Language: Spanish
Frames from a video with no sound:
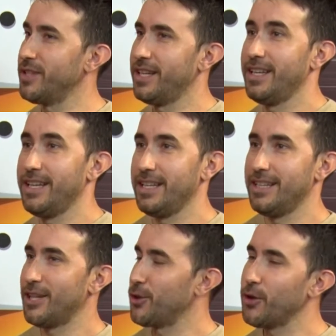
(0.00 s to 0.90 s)
Y,
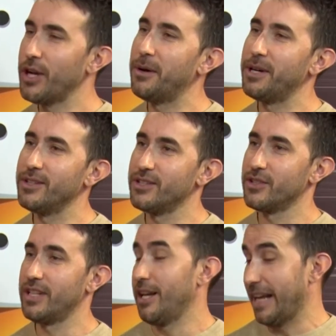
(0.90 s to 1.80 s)
está todo grabado
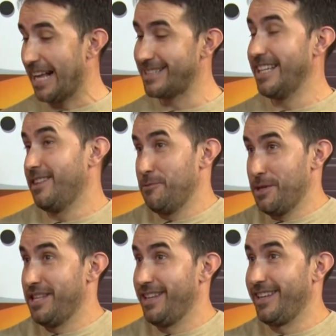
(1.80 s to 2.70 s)
eso, en, cassette,
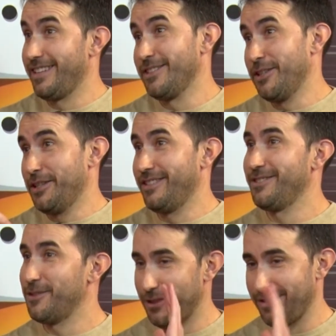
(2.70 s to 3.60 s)
¿viste?
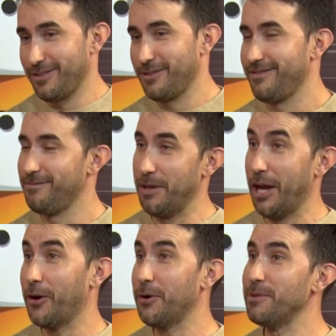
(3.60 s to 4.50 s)
Es,
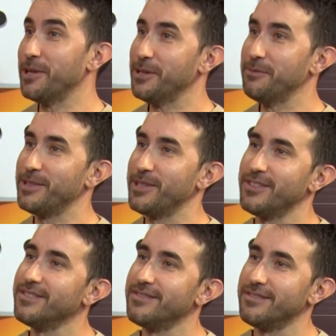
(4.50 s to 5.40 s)
viejo, pero, pero